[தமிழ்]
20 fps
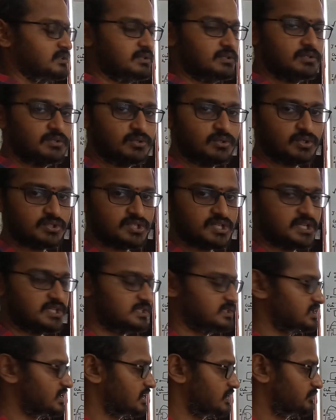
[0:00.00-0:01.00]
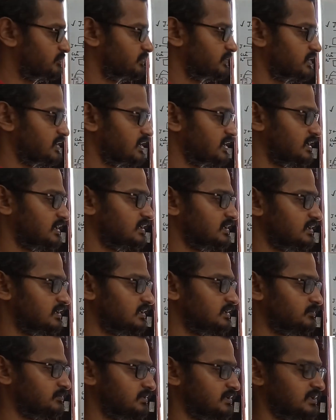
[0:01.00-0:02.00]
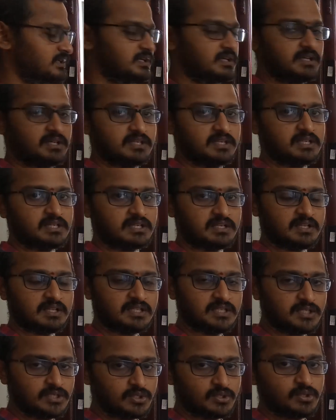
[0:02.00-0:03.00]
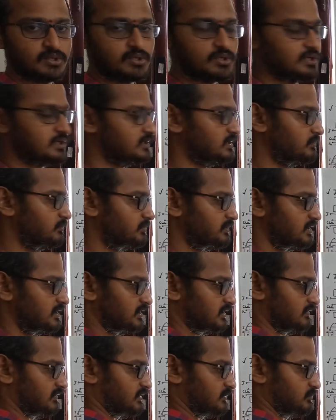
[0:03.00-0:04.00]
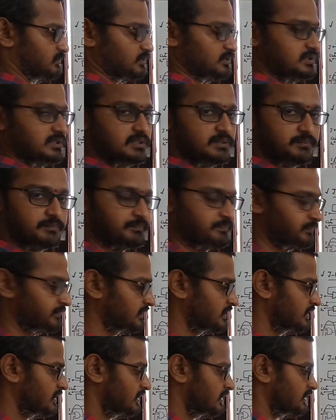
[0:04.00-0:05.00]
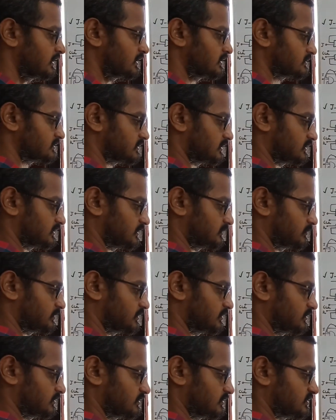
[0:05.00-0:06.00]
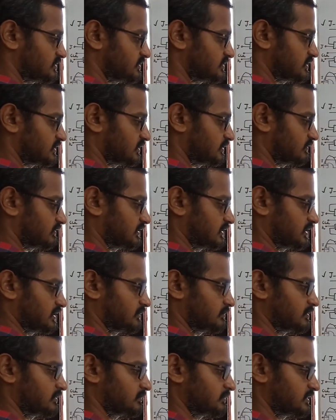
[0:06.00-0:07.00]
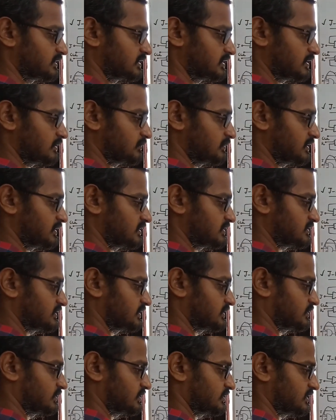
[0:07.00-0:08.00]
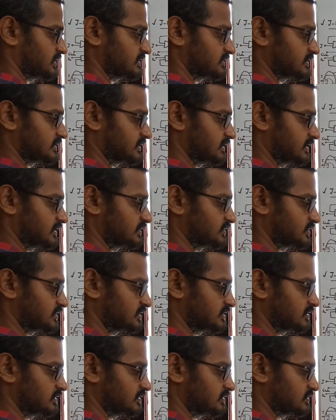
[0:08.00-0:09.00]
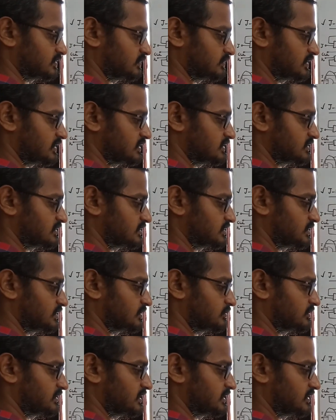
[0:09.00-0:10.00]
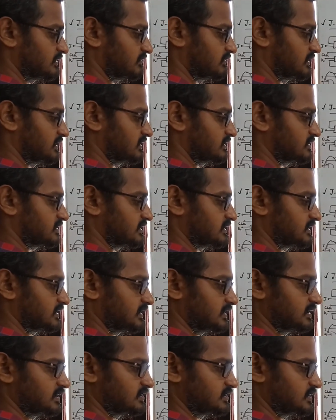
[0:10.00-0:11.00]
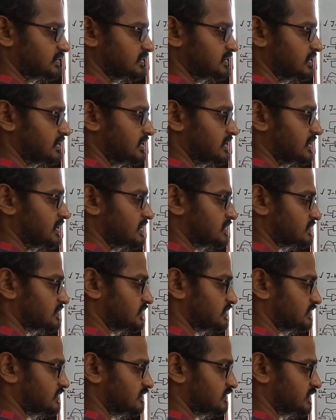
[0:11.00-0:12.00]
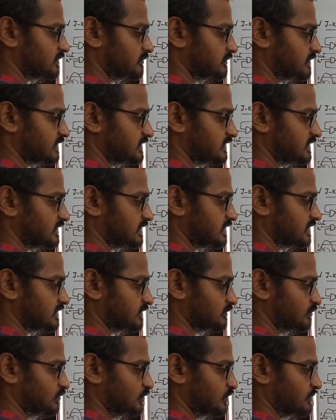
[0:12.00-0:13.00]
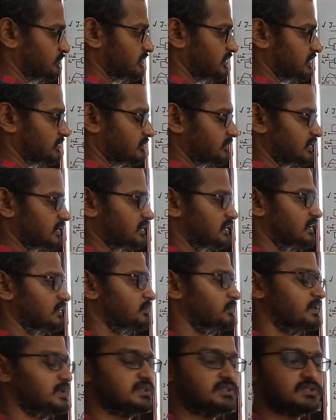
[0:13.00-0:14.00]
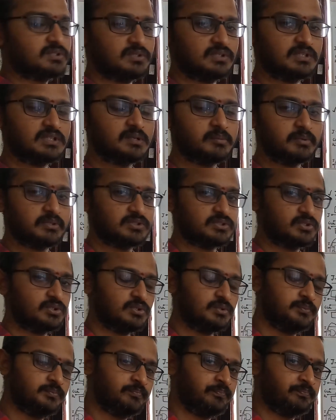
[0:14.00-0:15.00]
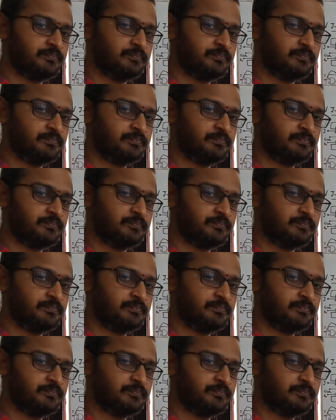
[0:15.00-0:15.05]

ஸோ நோ சேஞ்ச் அப்படியே என்ன நம்ம ஏற்கனவே இருக்கோ அது அப்படியே இங்கே வரப்போகுது ஸோ அதுக்கப்புறம் ஜீரோ ஒன் அப்படின்னு பார்த்தீங்க அப்படின்னா ஜீரோ ரீசெட் கண்டிஷன் ஸோ ஒன் ஜீரோ அப்படின்னா ஒன் செட் கண்டிஷன் ஸோ இதுவரையும் பார்த்தீங்கன்னா இந்த மூணுமே நம்ம ஏற்கனவே பார்த்துட்டோம் எதில் பார்த்தோம்